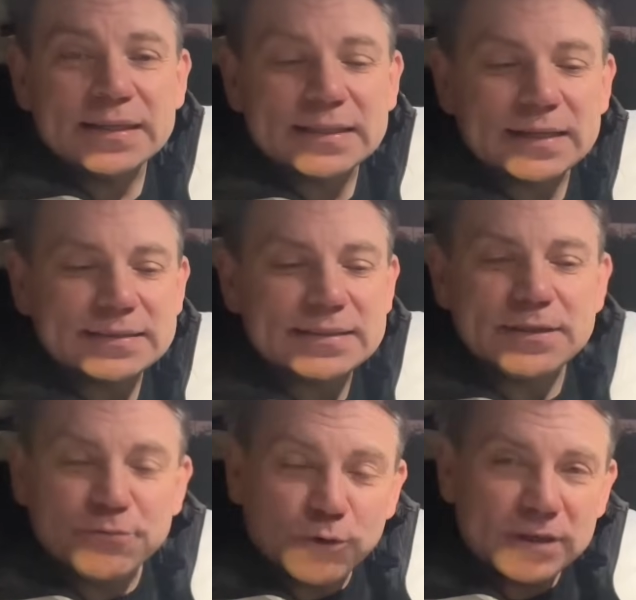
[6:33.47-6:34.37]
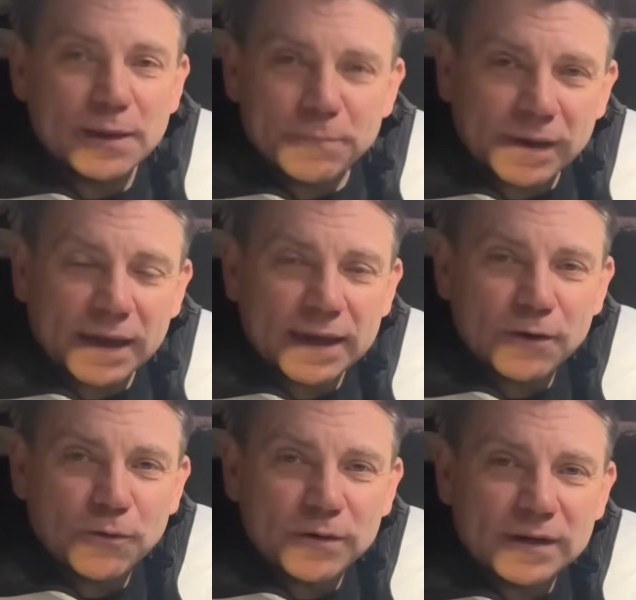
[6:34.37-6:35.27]
dass die
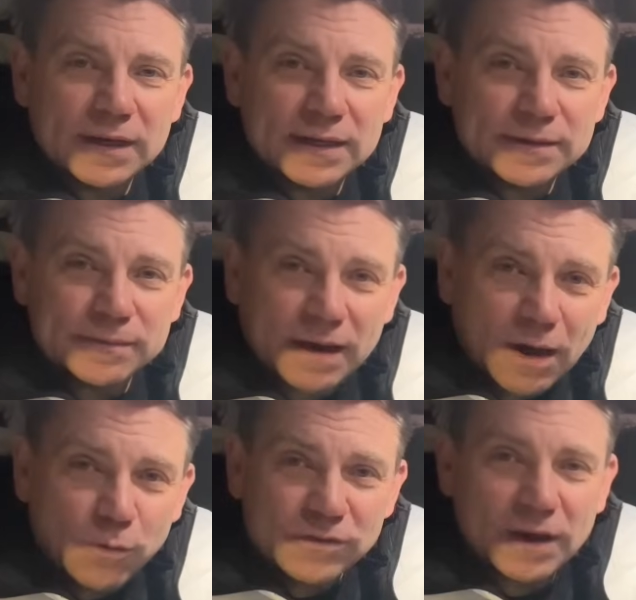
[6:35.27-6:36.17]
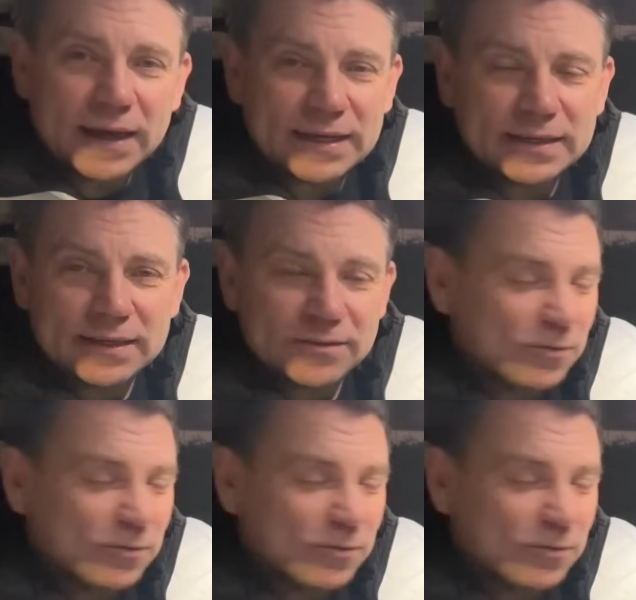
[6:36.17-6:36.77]
Vortemperierung äh, ausreichend ist.